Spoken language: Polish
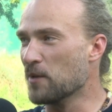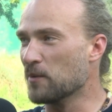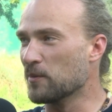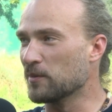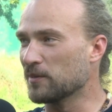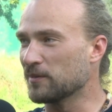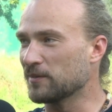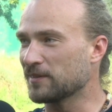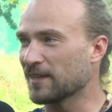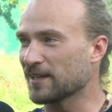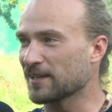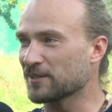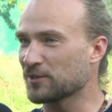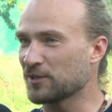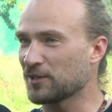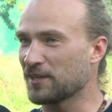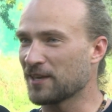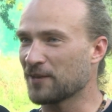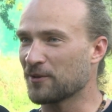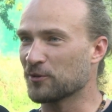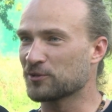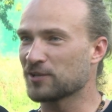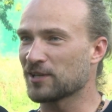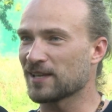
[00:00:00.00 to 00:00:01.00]
e, także
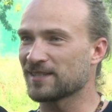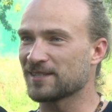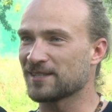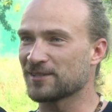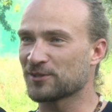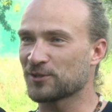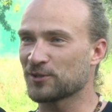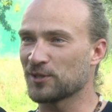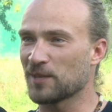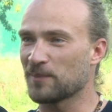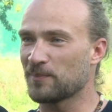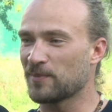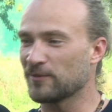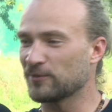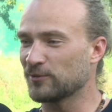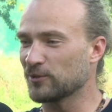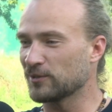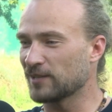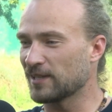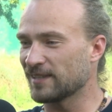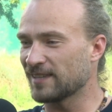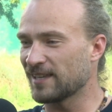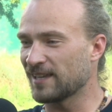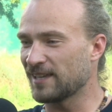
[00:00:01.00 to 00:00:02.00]
jego czas jeszcze na
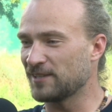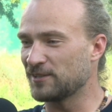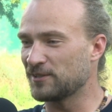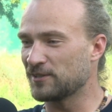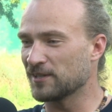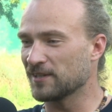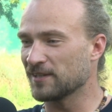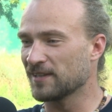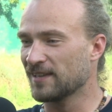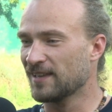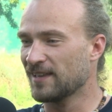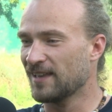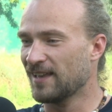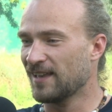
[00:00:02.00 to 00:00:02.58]
pewno nadejdzie.